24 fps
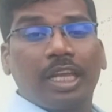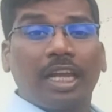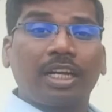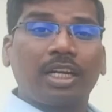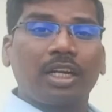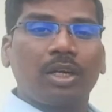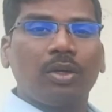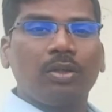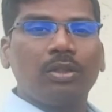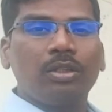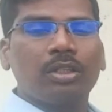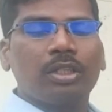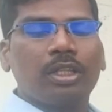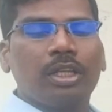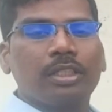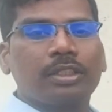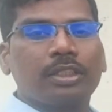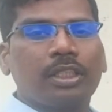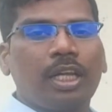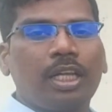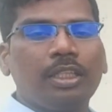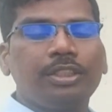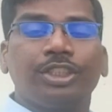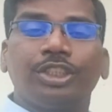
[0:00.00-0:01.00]
ఎక్కడ అవుతుంది
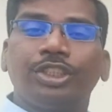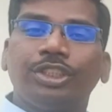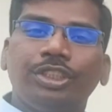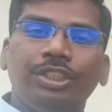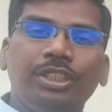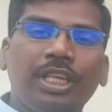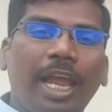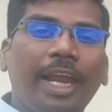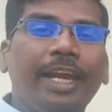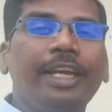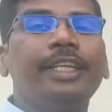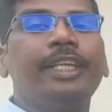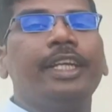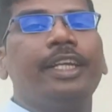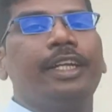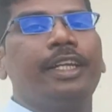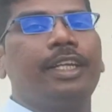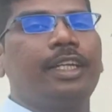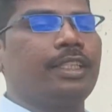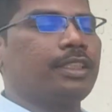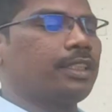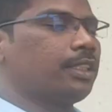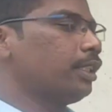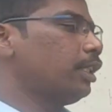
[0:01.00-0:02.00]
తెలుసా నైంటీ
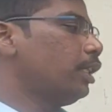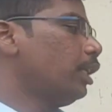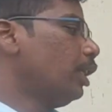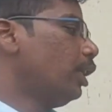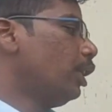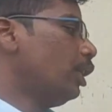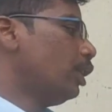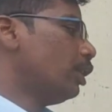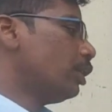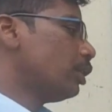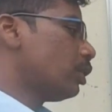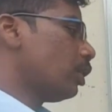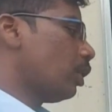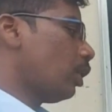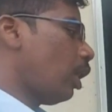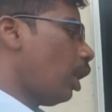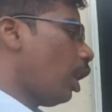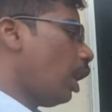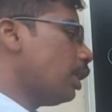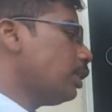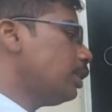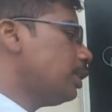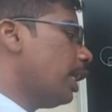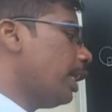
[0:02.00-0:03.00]
డిగ్రీస్ సో
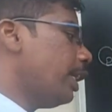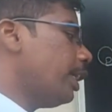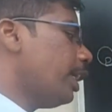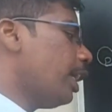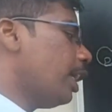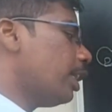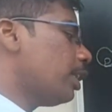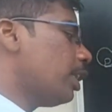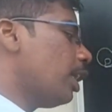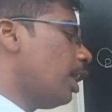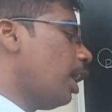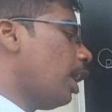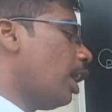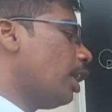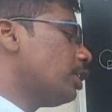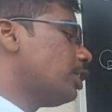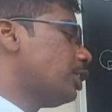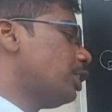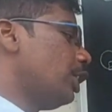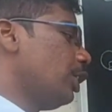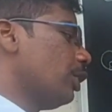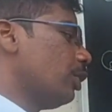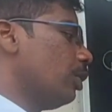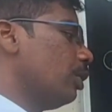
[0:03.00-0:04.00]
కాస్ నైంటీ ఎంత
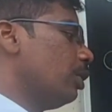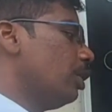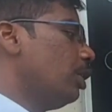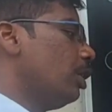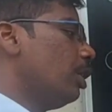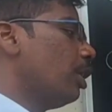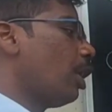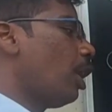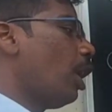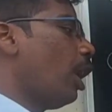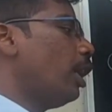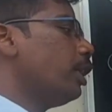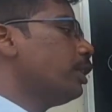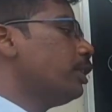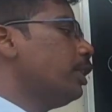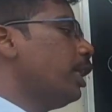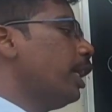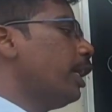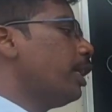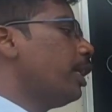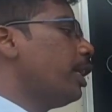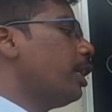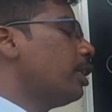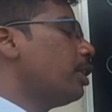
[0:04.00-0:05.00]
జీరో కాస్ నైంటీ